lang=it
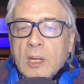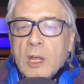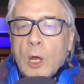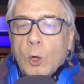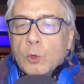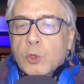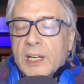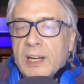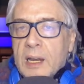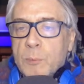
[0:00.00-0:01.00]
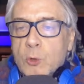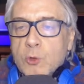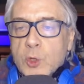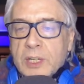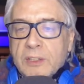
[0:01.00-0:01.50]
Luciana
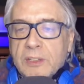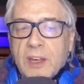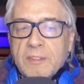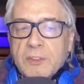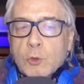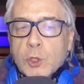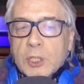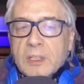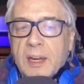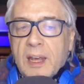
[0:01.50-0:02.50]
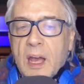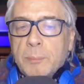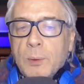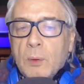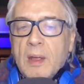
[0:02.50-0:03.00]
Lamorgese che ha visto scendere in campo